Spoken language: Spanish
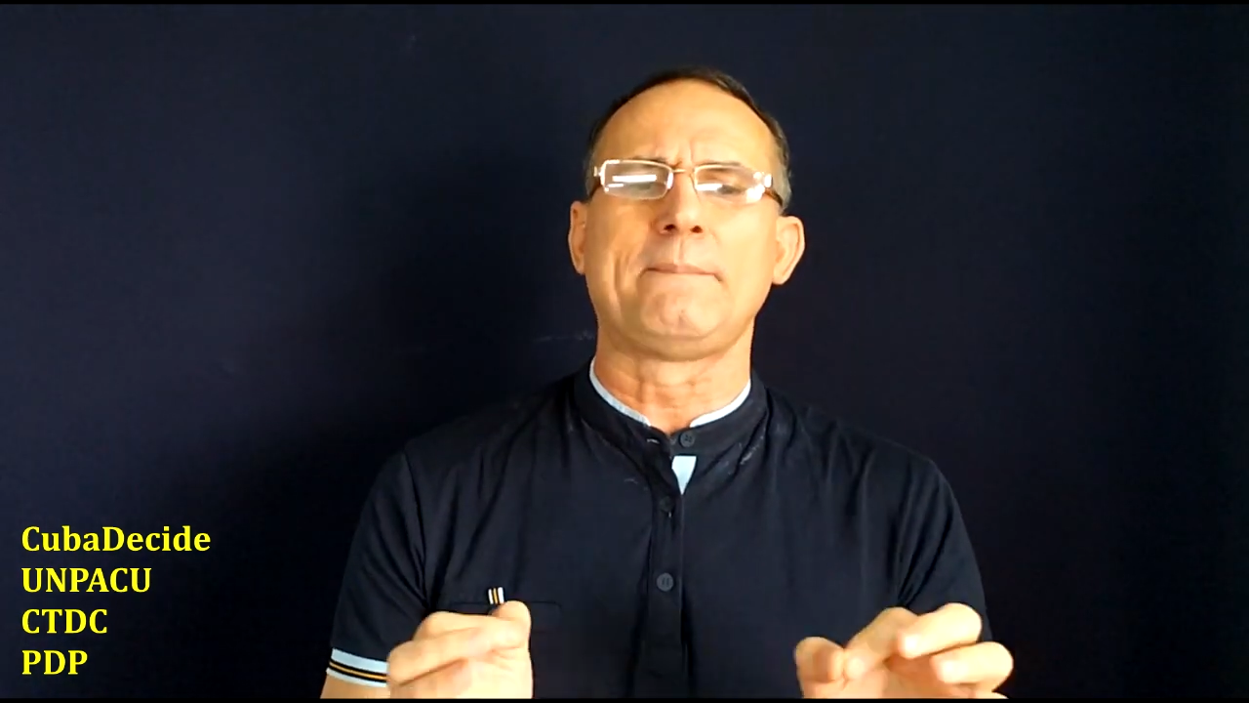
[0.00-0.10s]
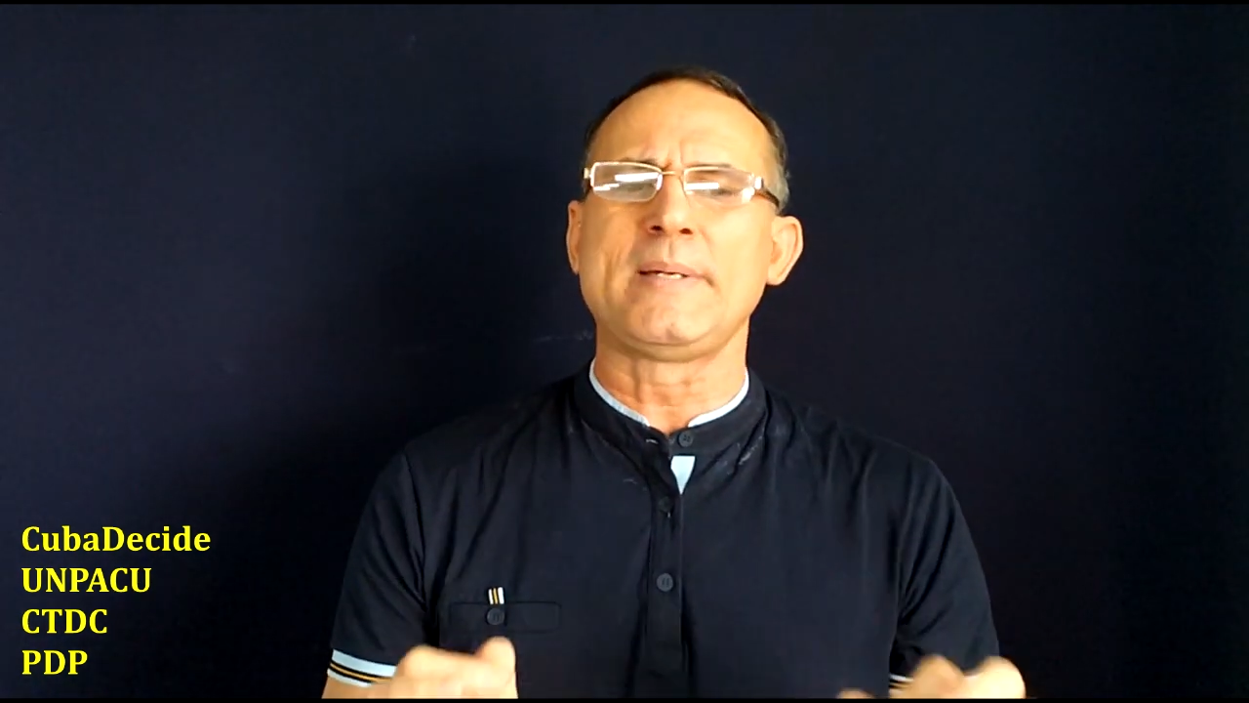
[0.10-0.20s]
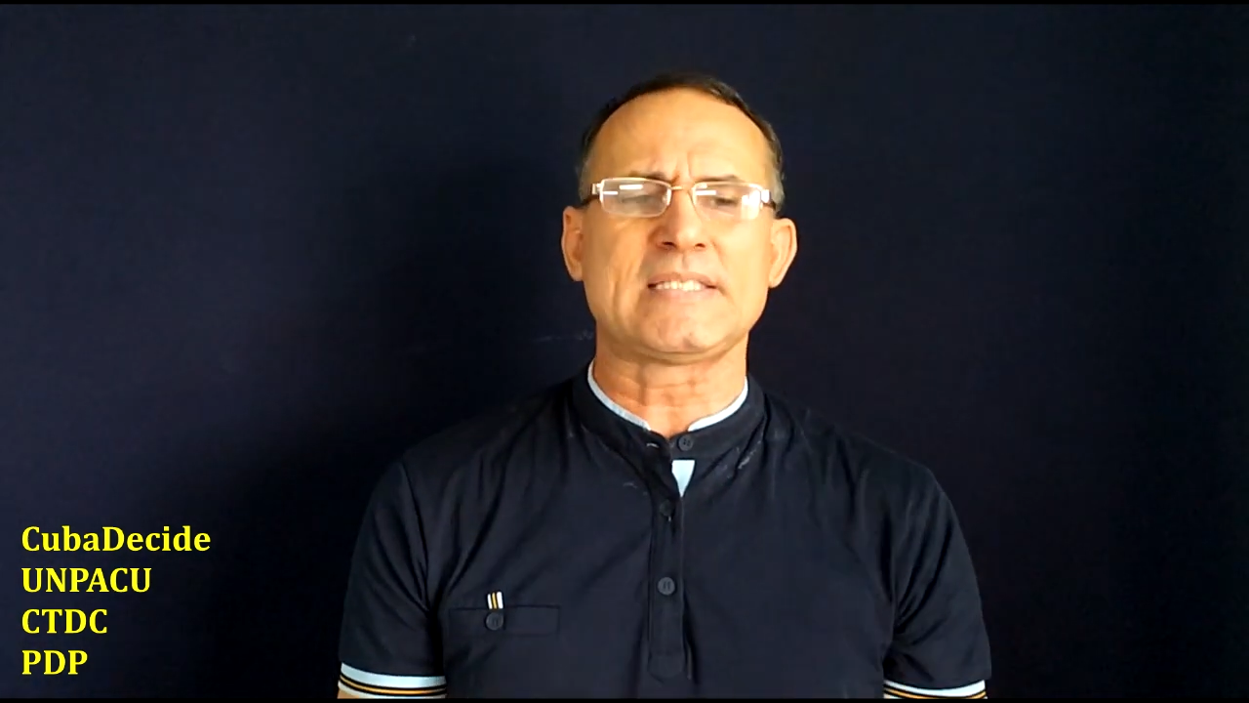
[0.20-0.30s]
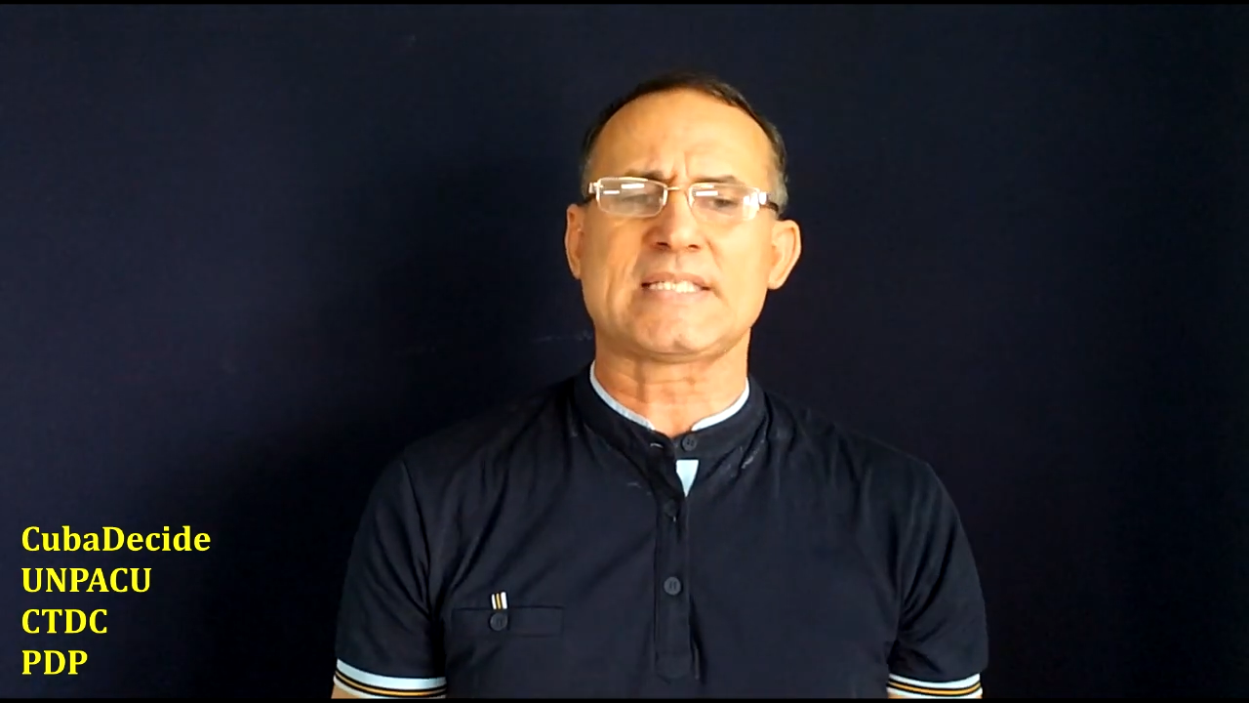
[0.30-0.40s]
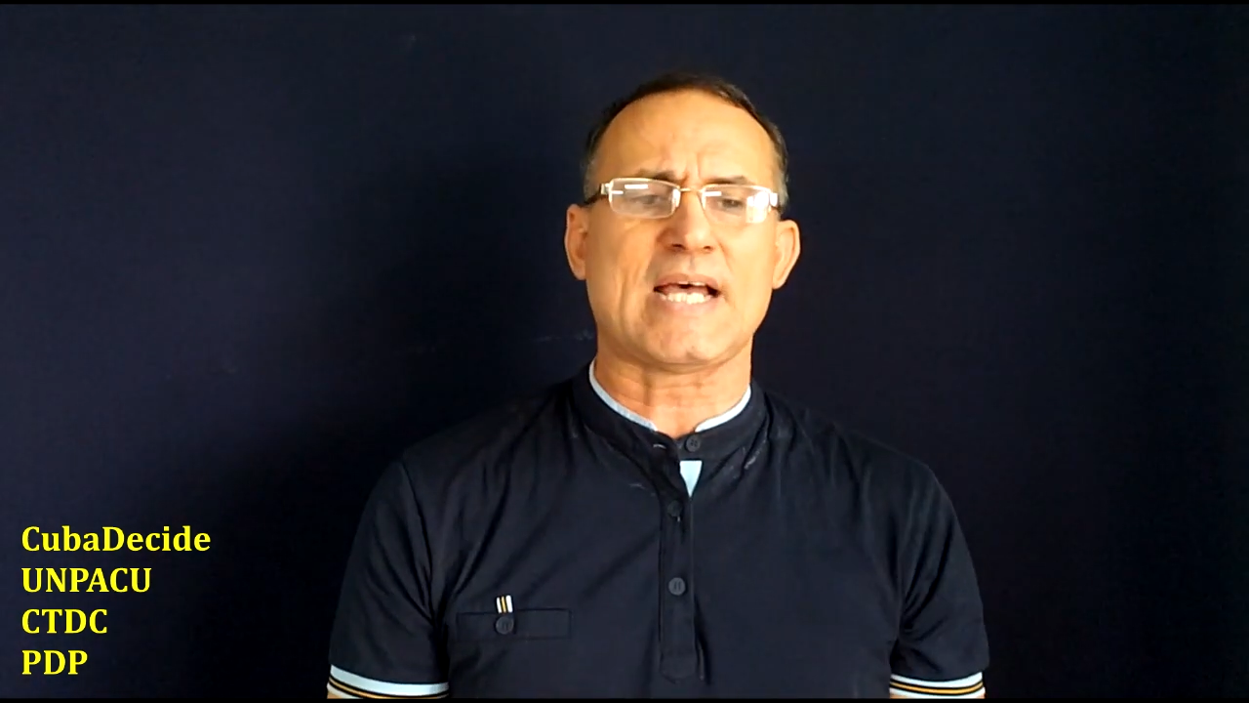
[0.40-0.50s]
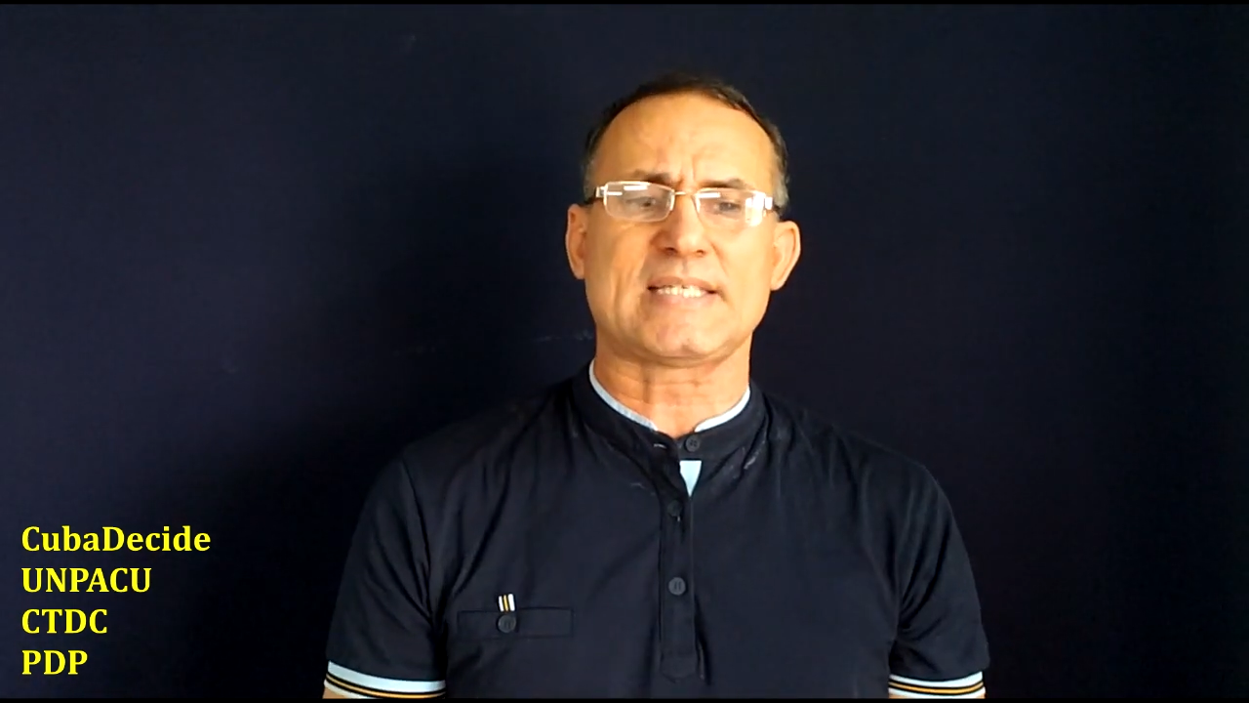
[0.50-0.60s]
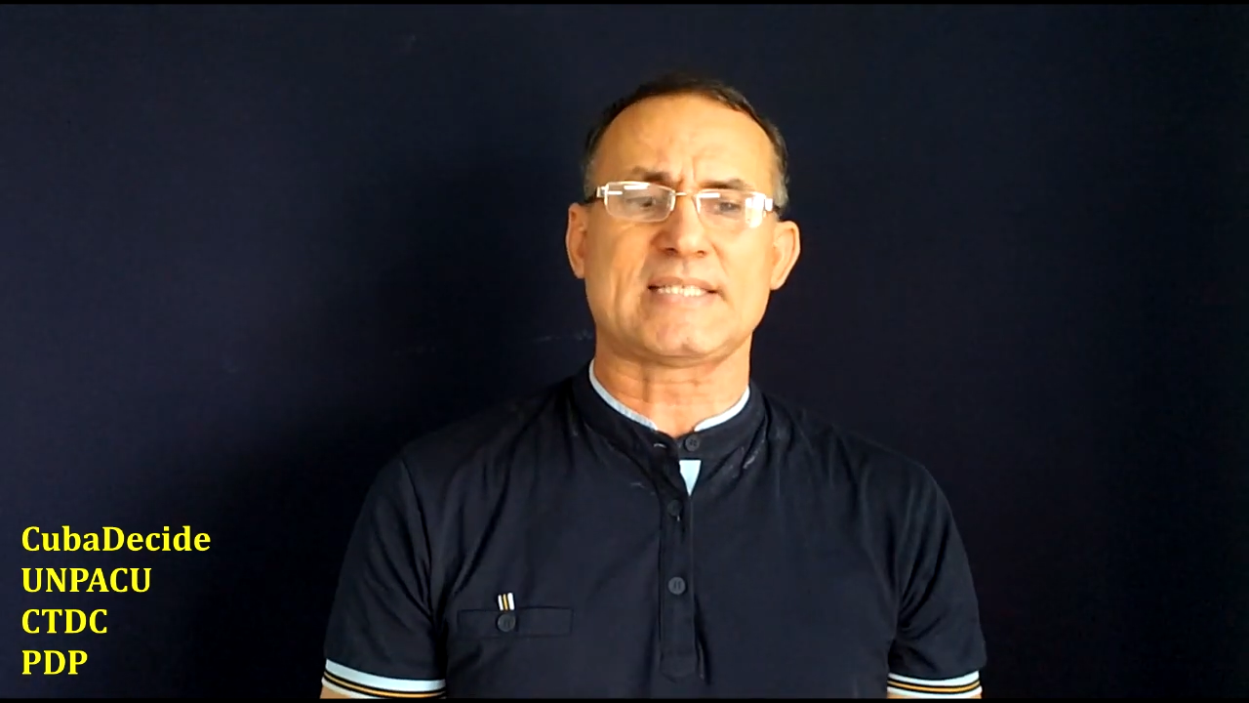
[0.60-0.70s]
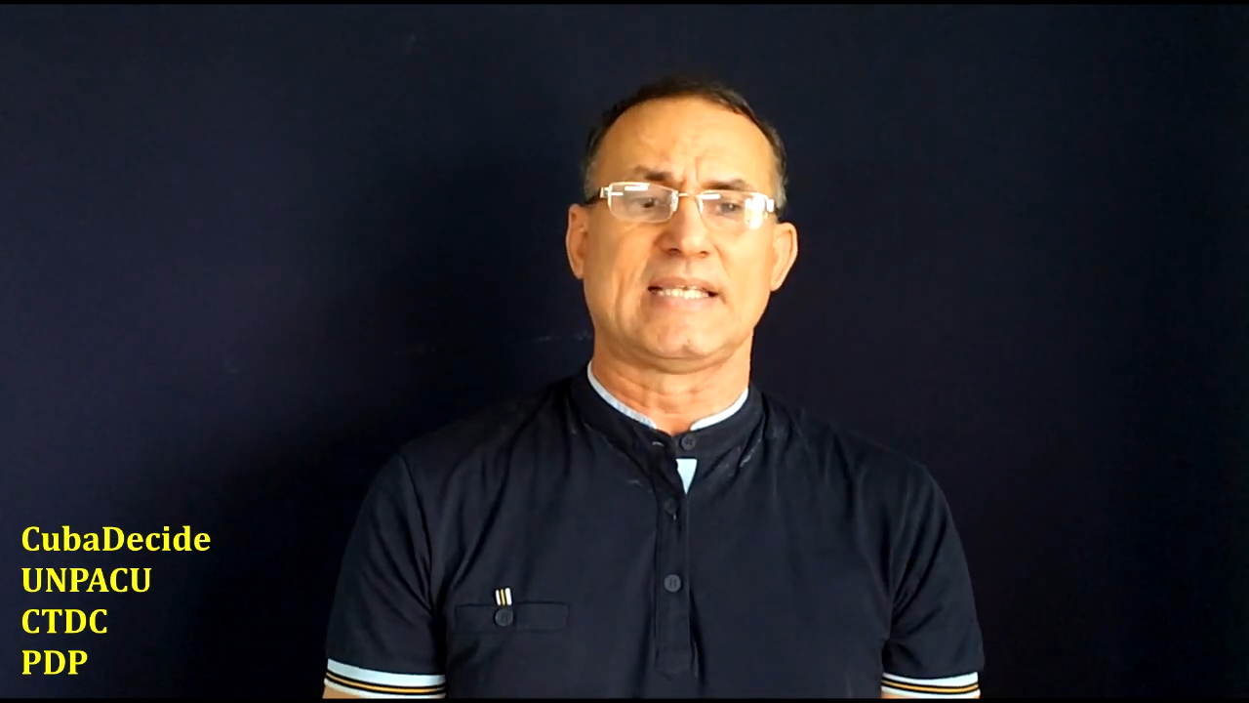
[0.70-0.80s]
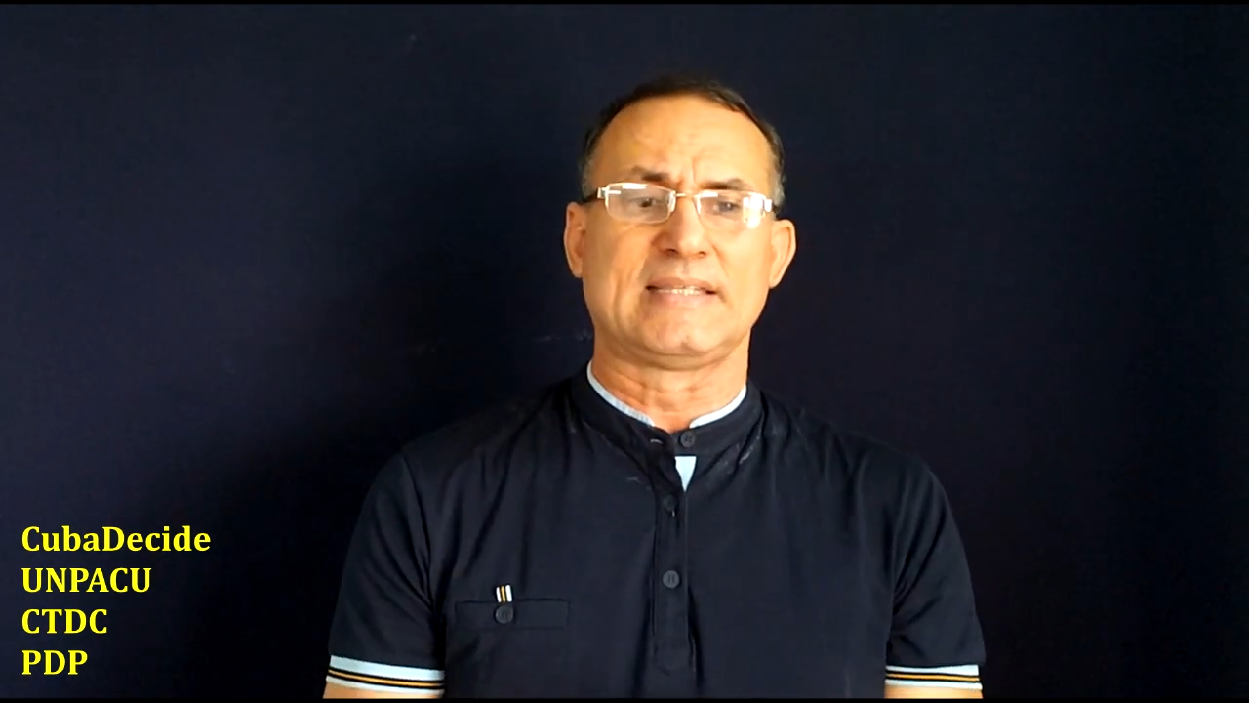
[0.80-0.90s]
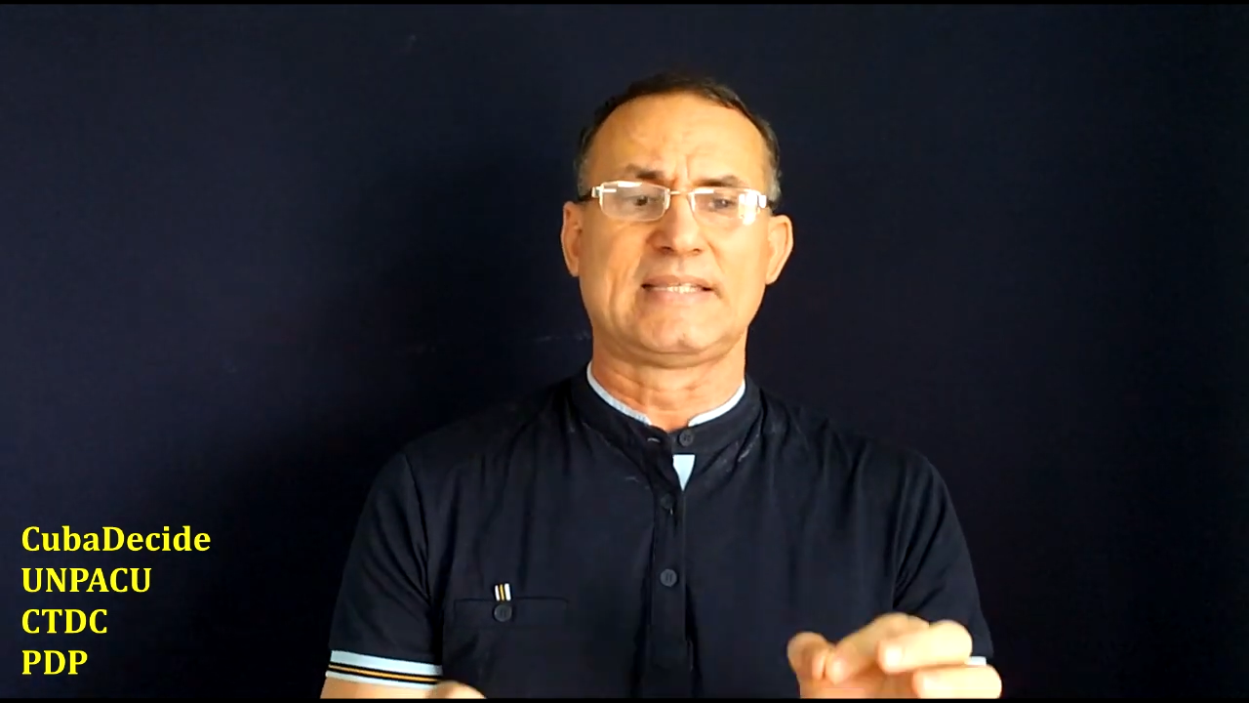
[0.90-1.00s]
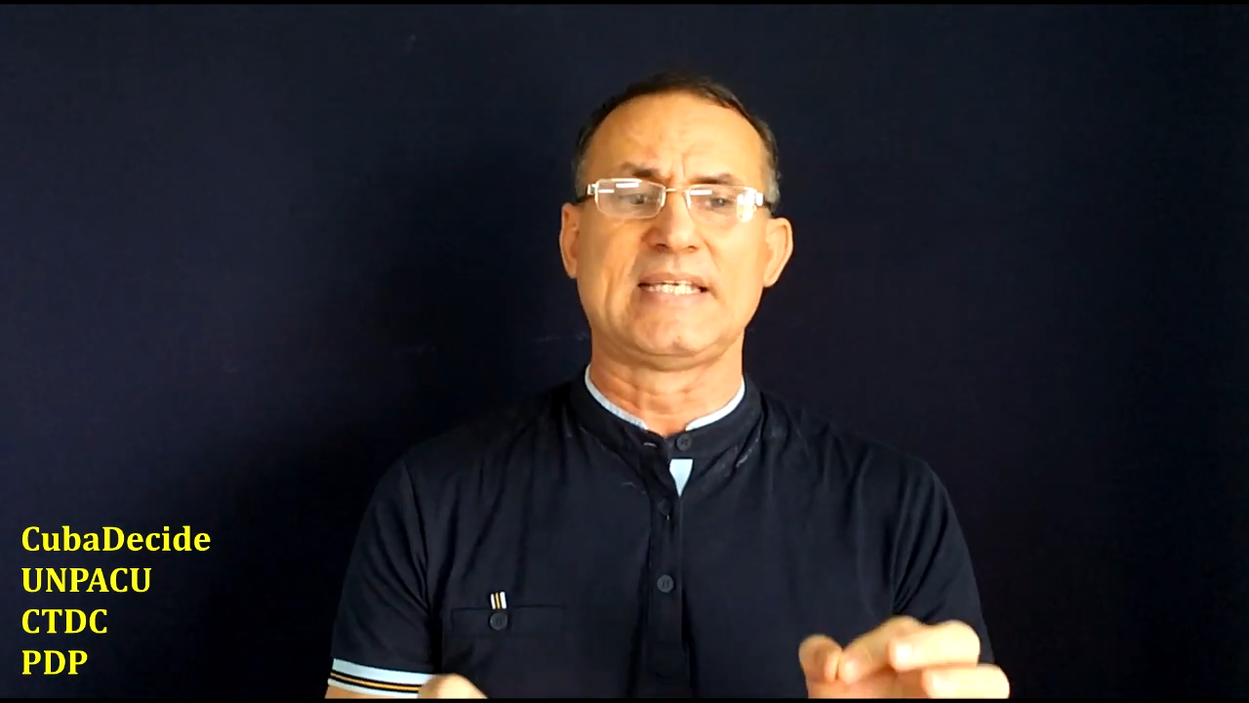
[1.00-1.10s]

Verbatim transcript: visas,